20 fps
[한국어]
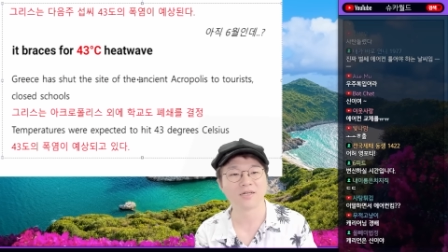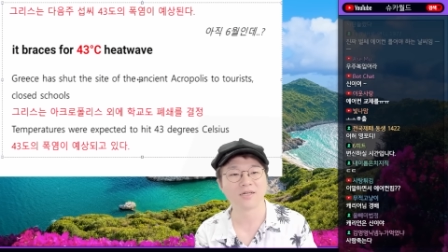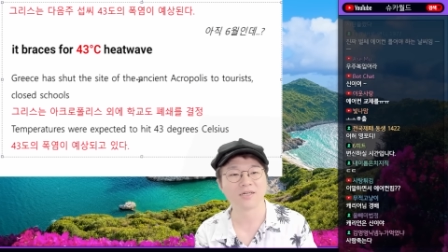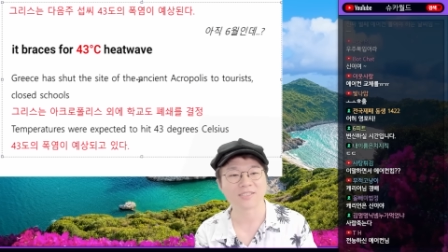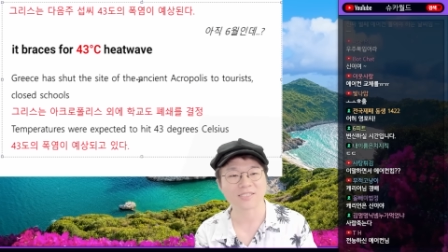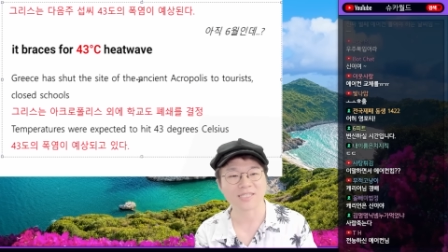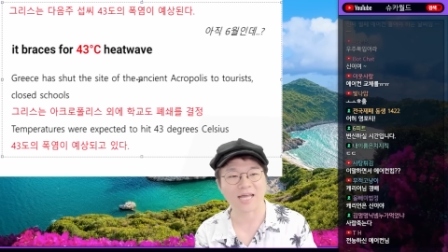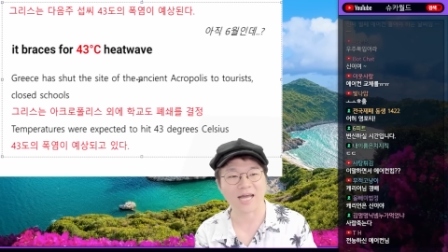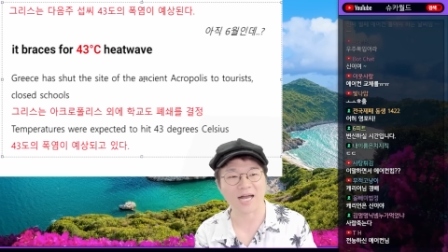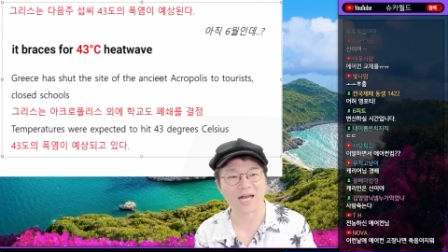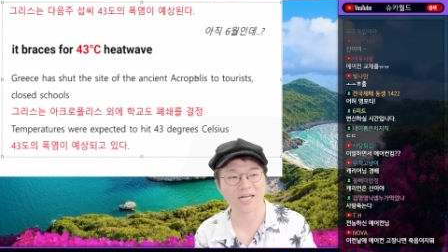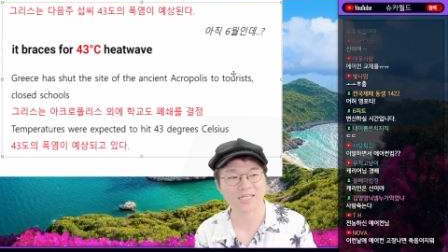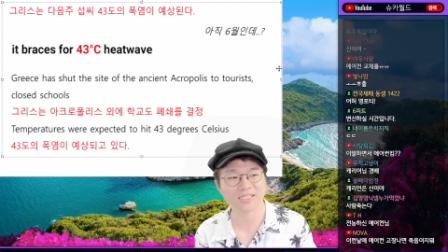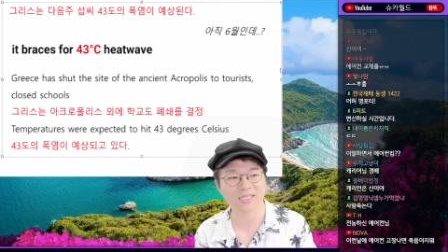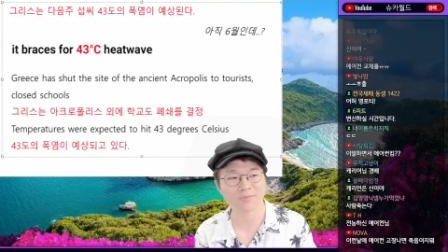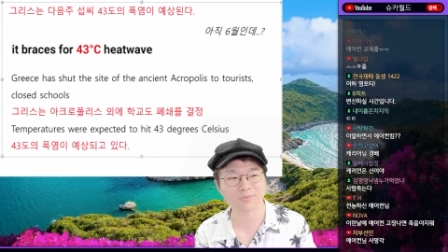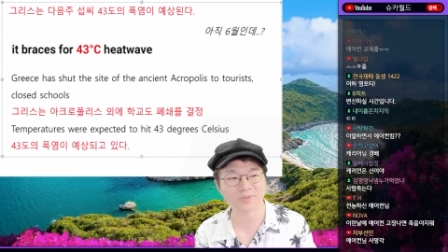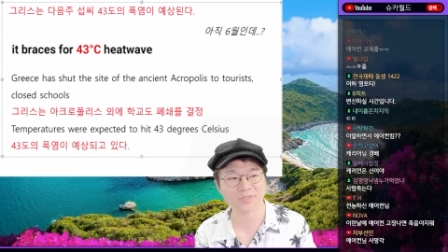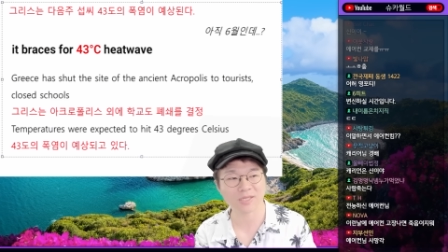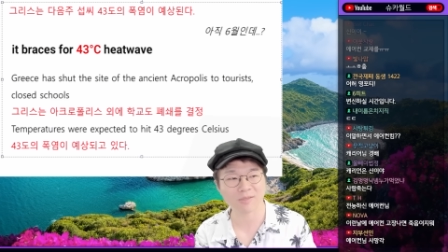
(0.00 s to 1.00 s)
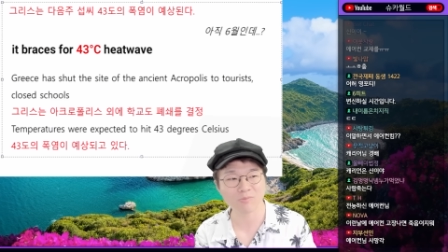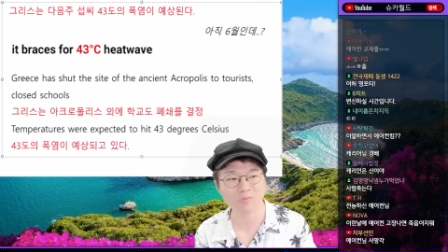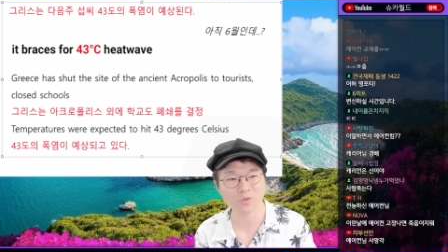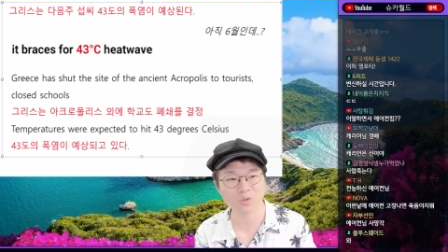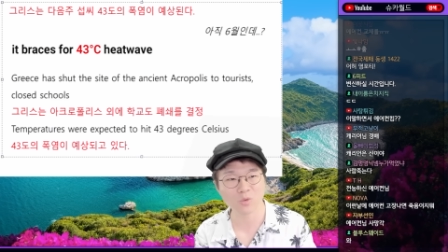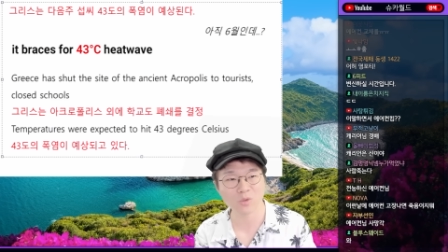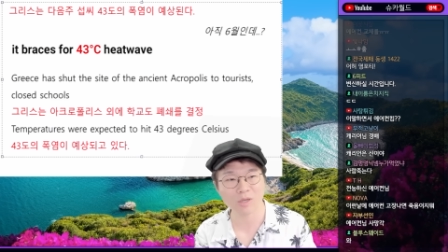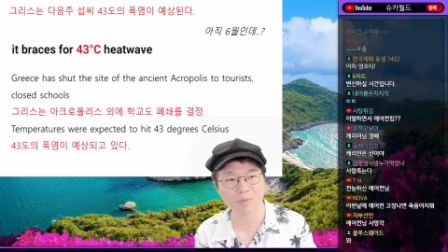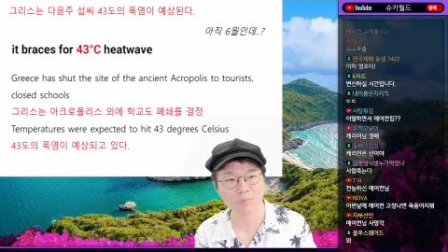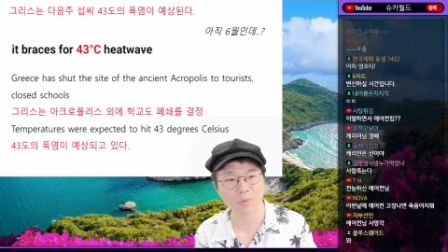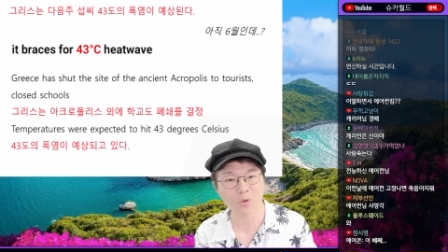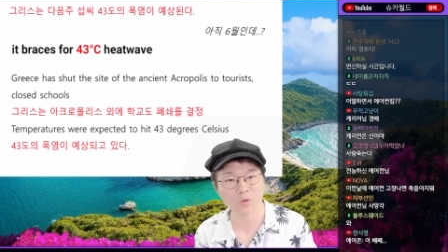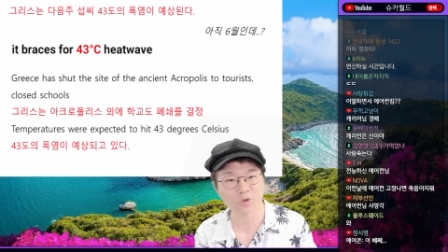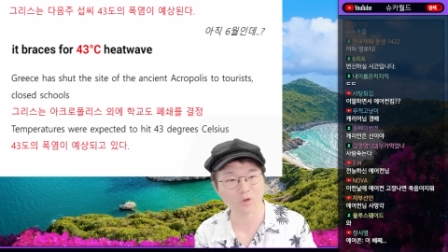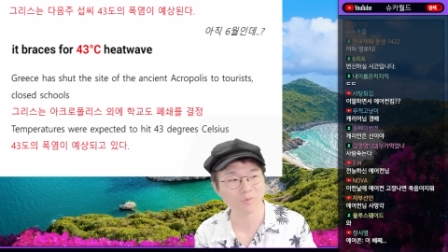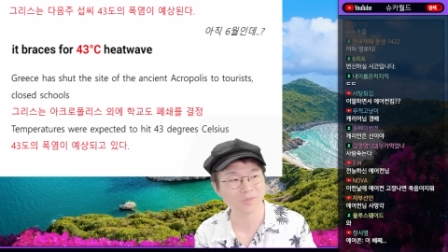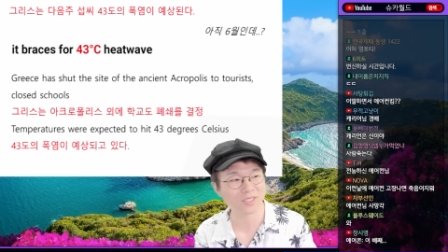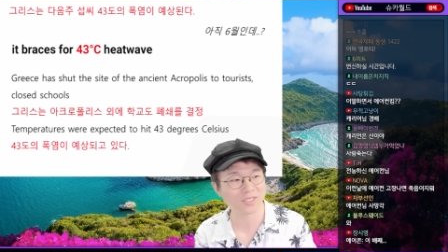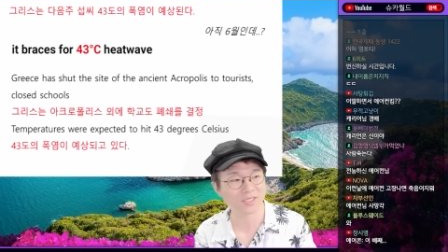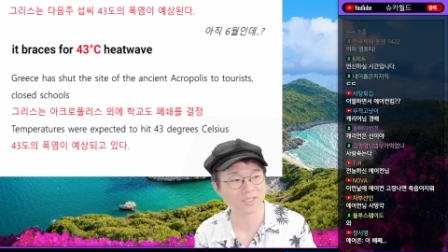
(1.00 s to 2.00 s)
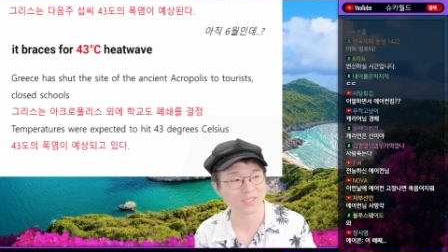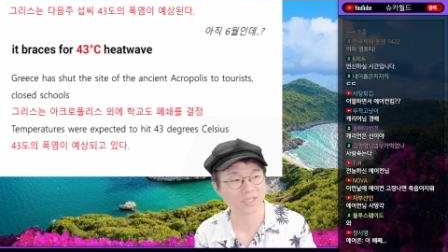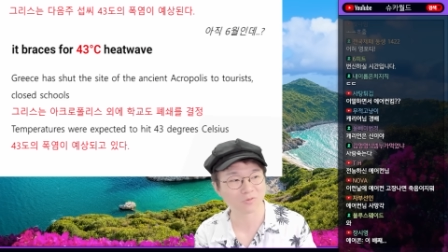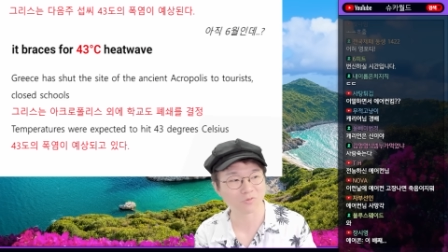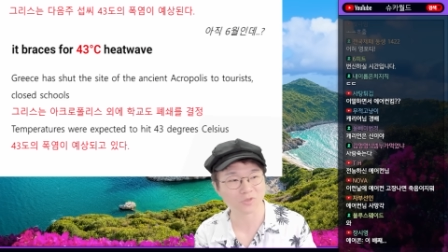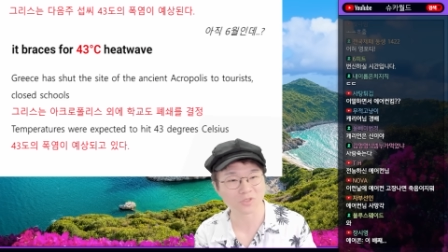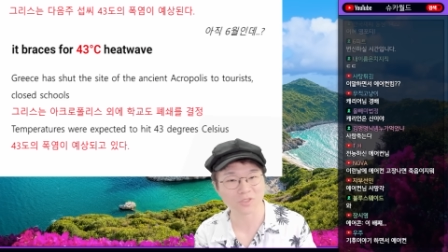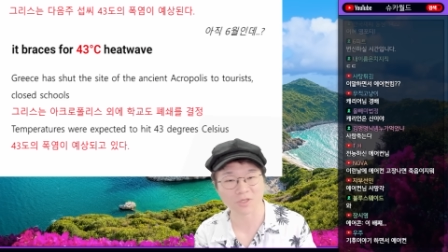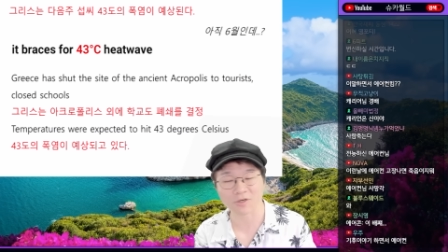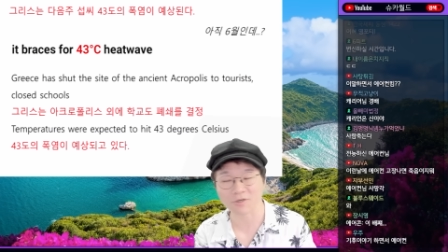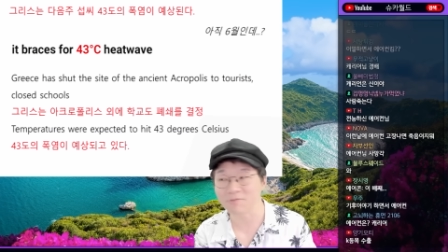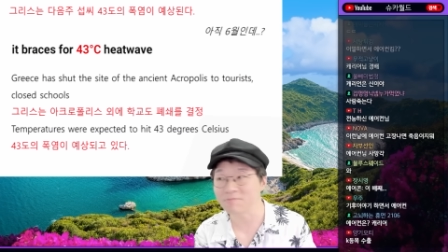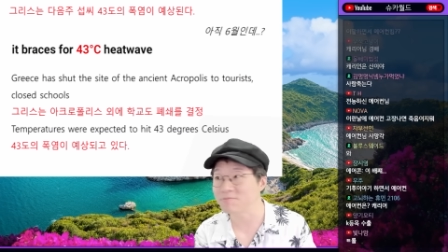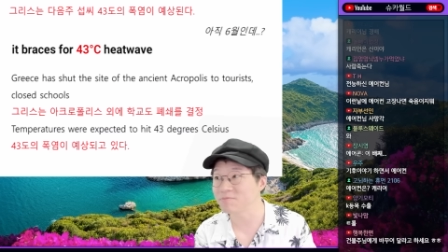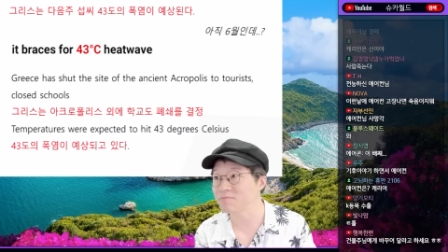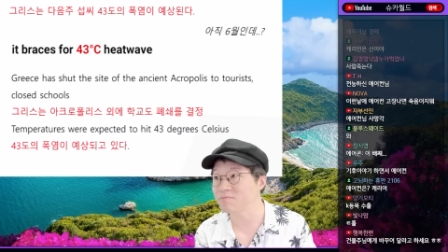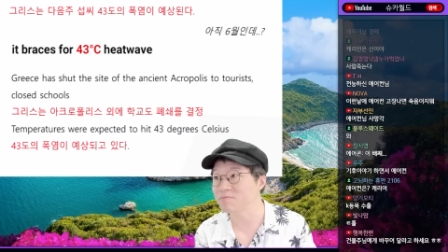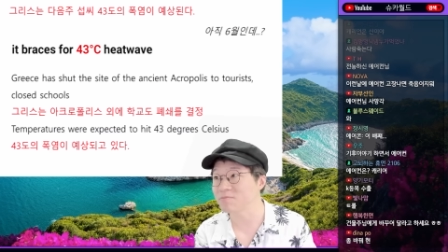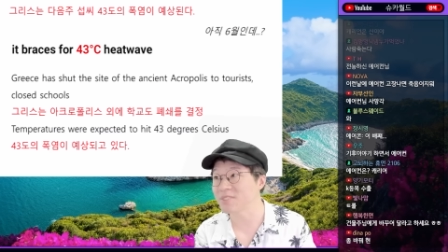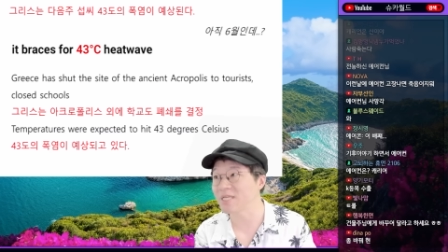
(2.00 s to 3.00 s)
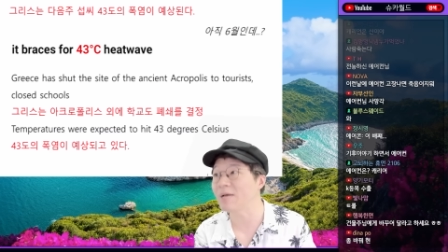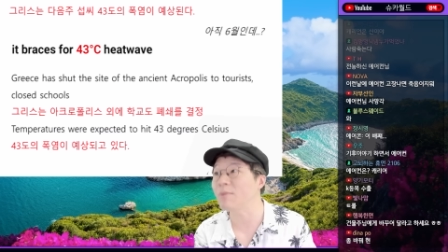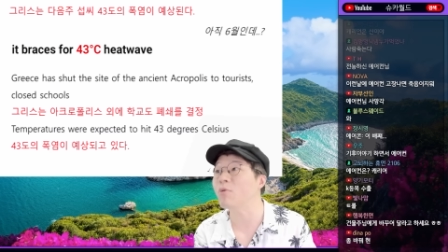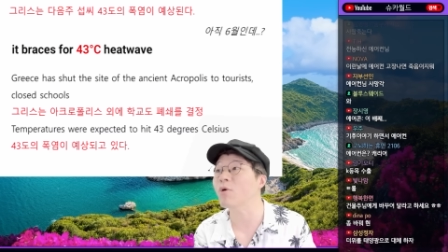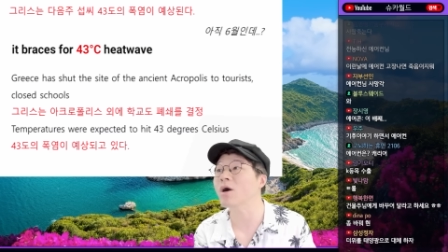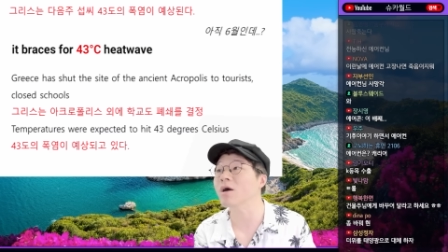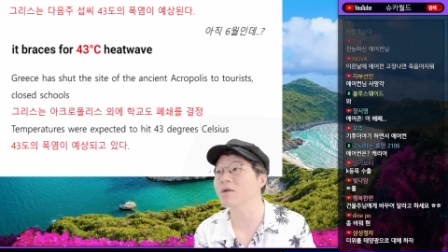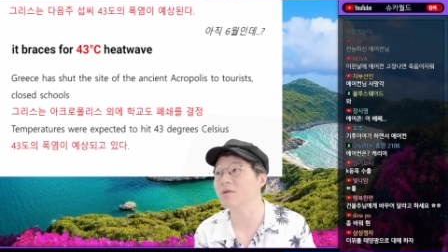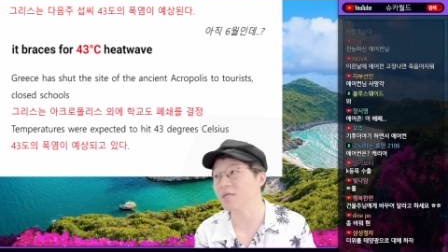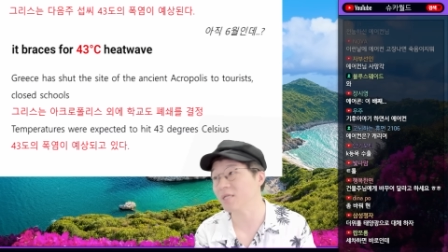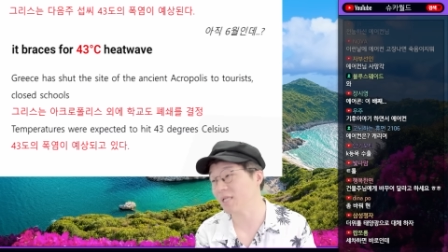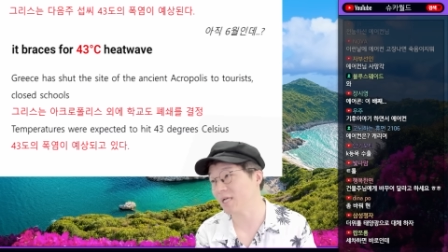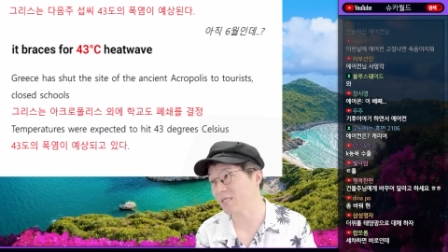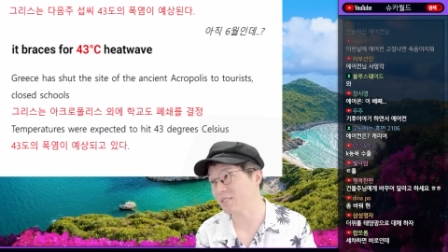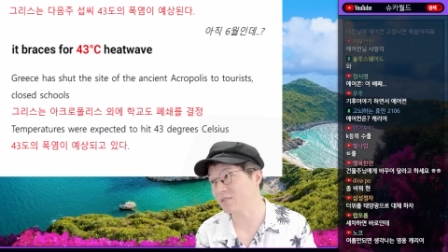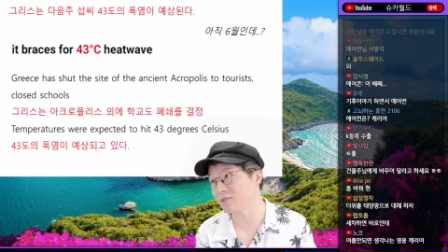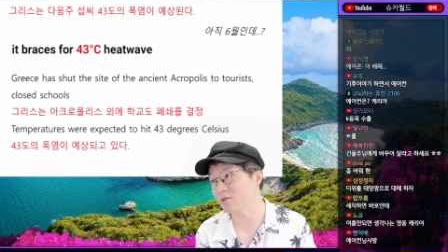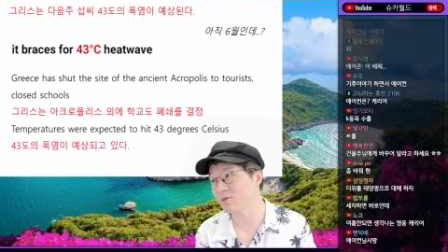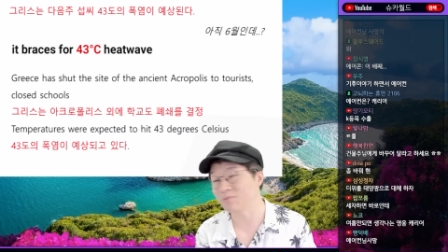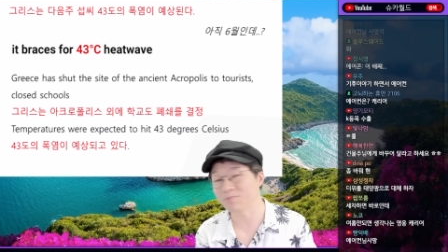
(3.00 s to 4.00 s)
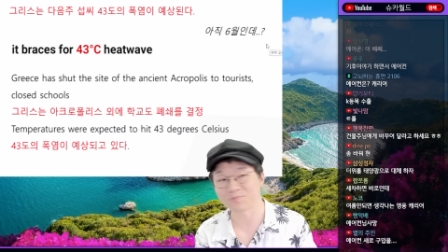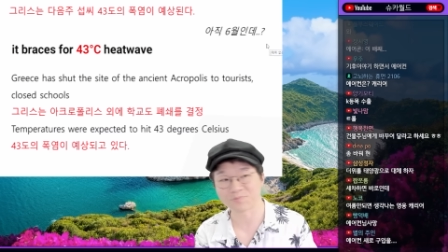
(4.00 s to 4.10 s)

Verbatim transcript: 43도의 폭염이 예상되고 있어요. 예보가 그렇게 나왔어.